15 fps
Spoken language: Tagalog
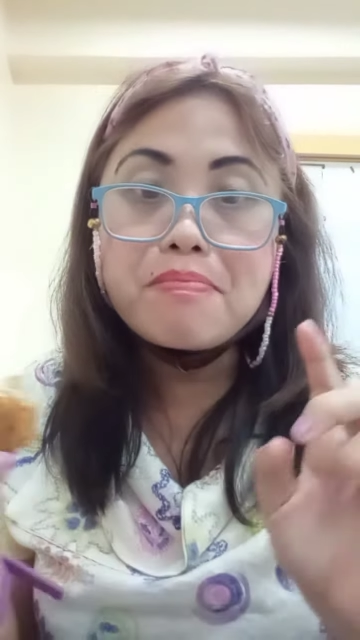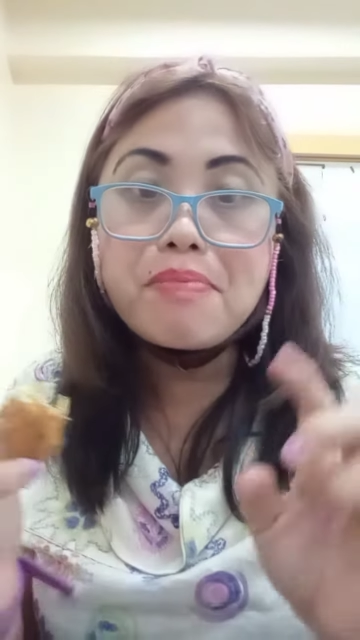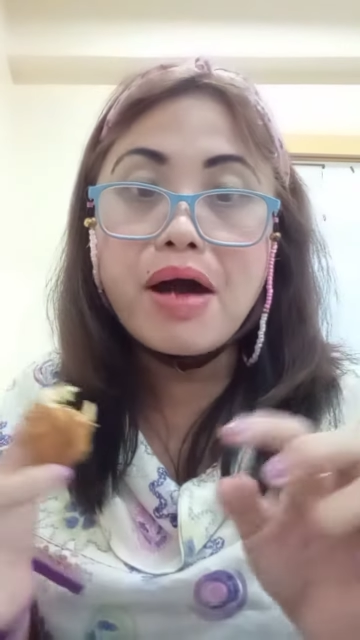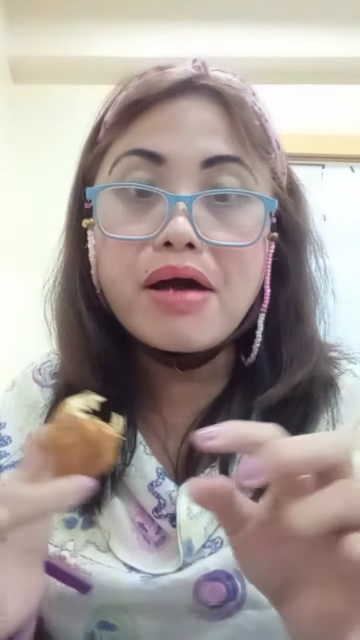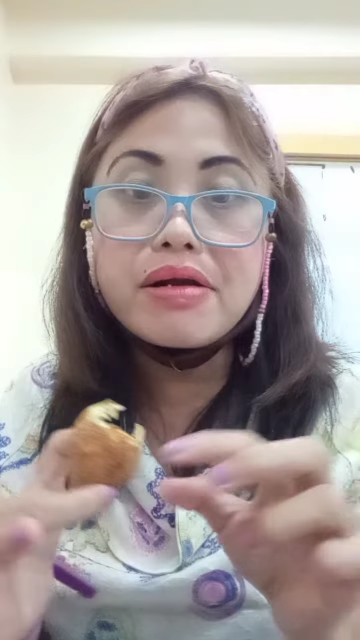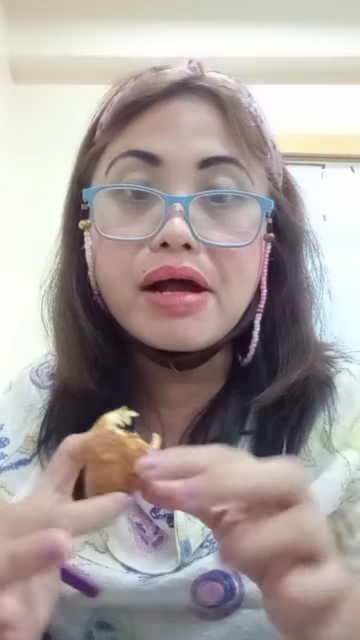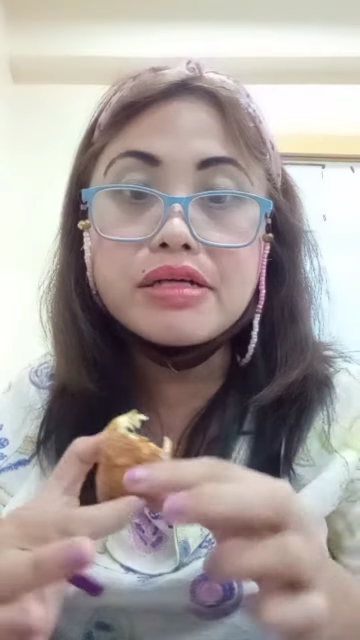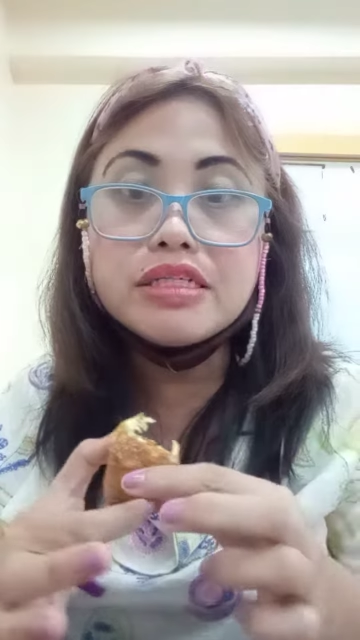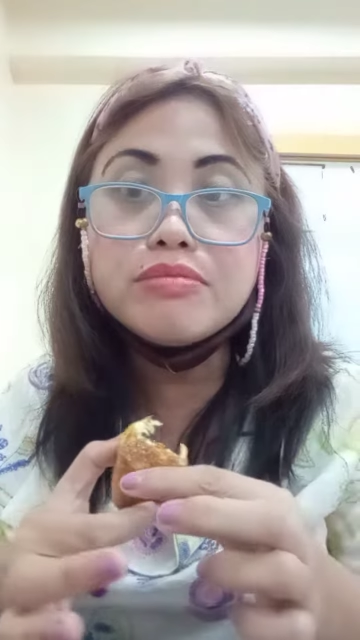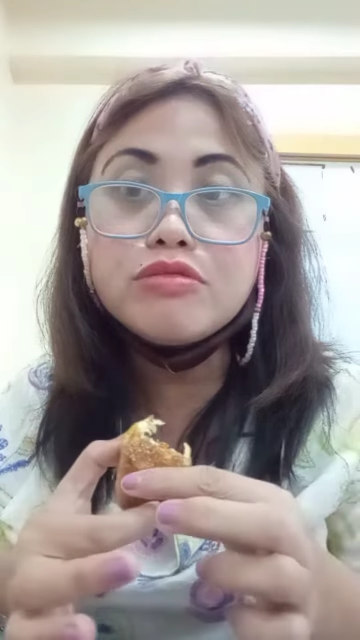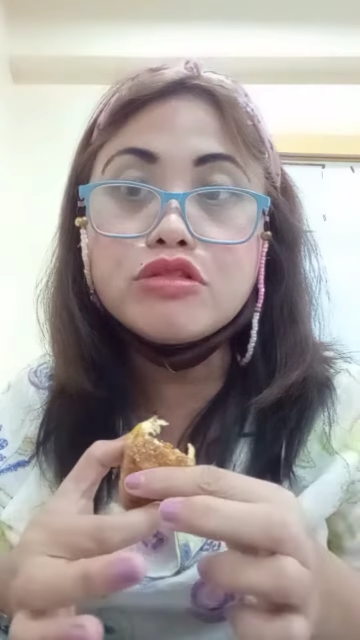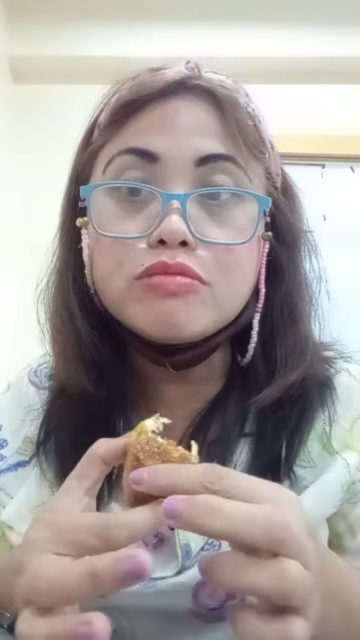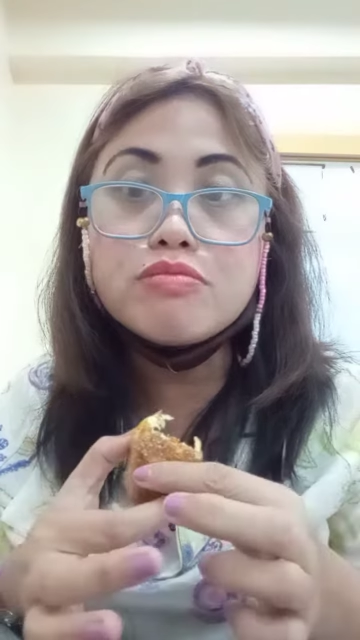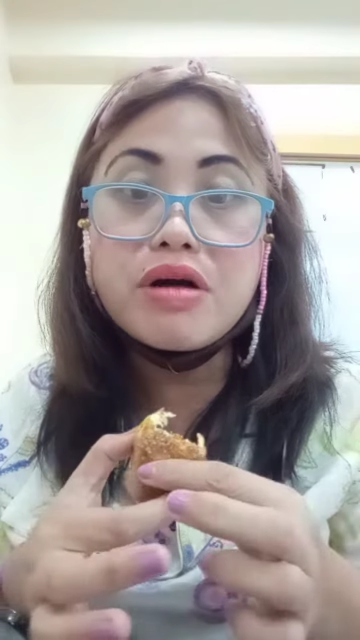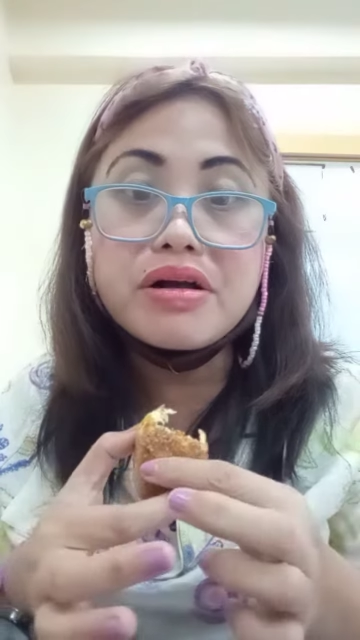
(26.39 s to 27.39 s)
para
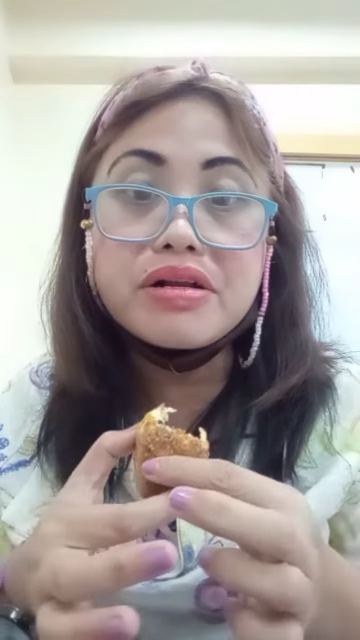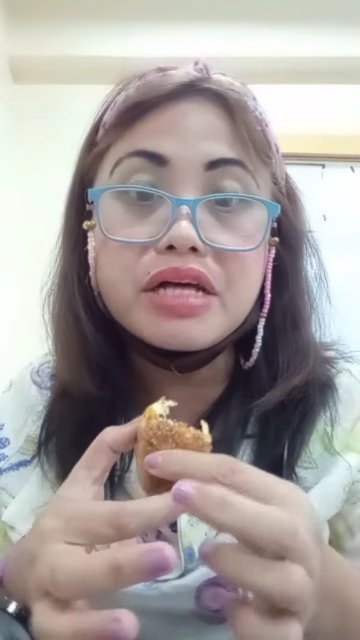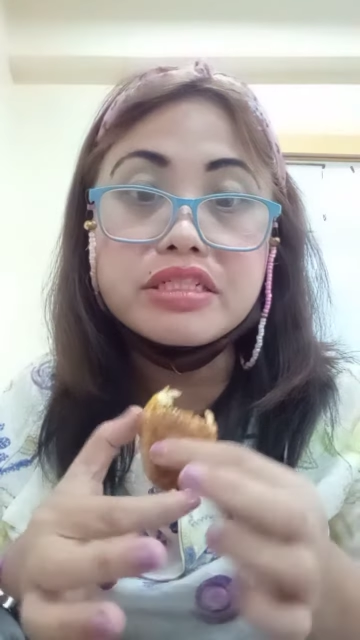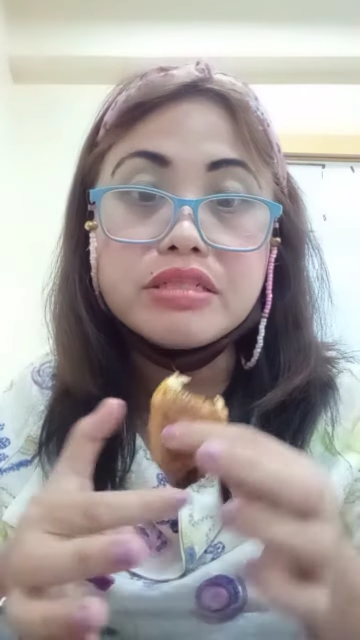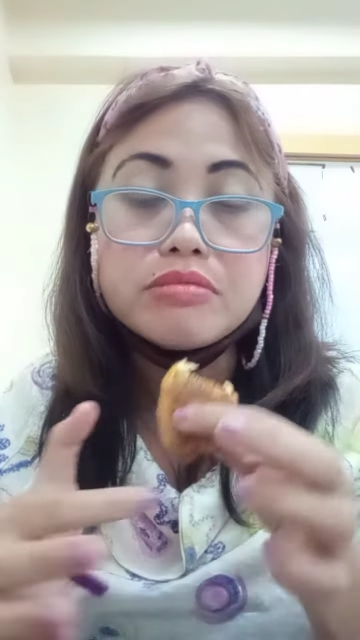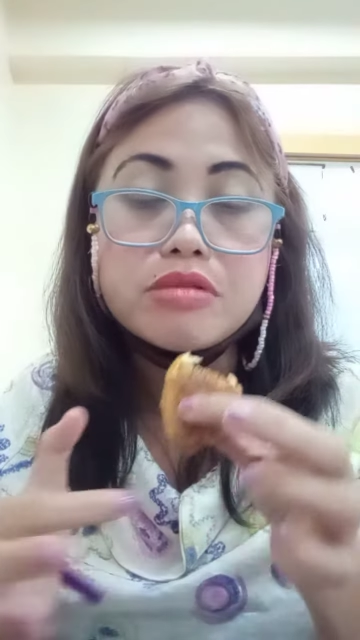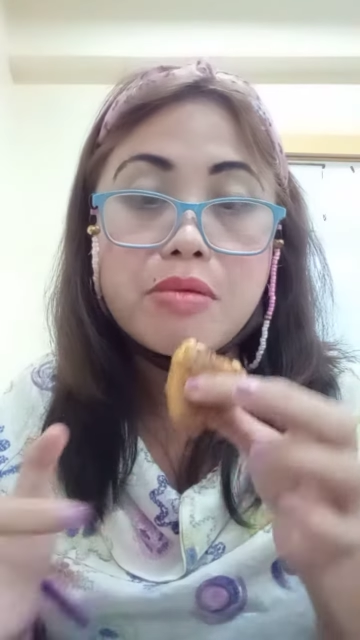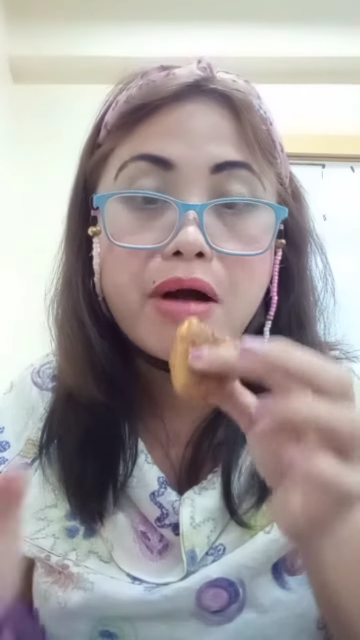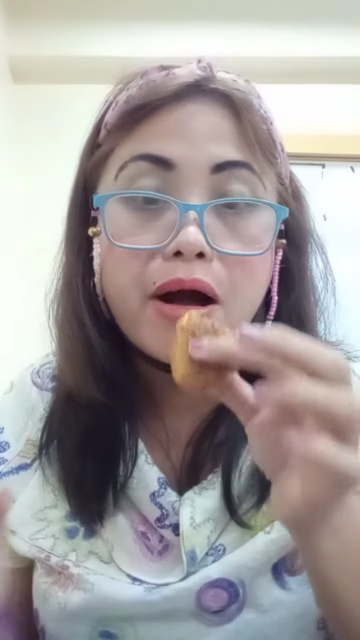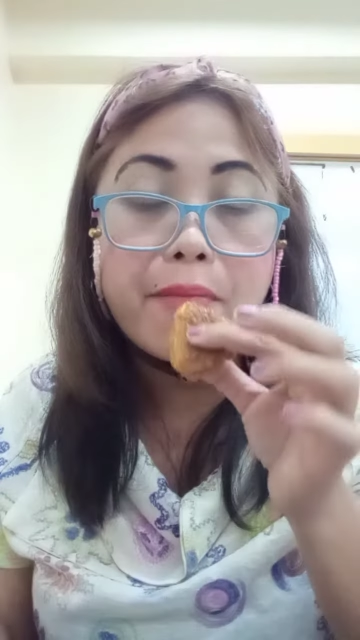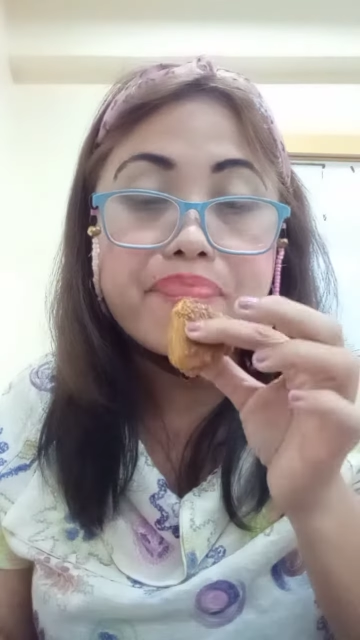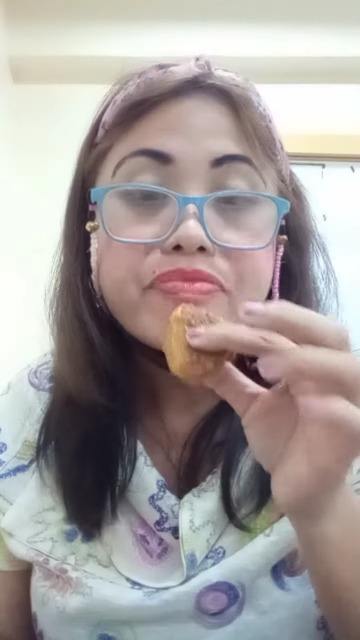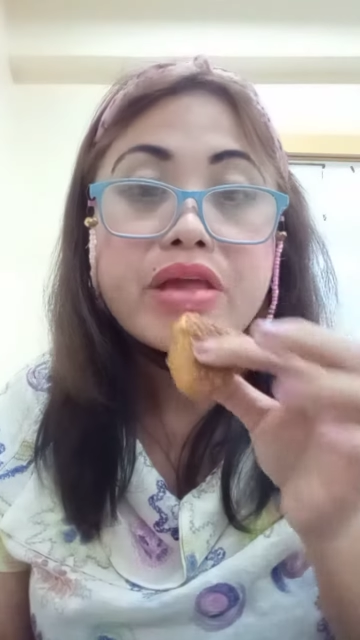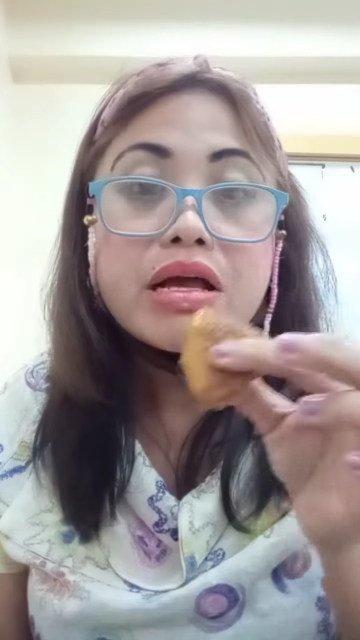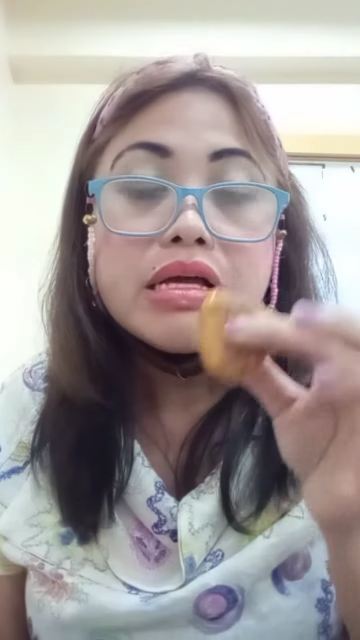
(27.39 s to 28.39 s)
imukbang lang ni mama.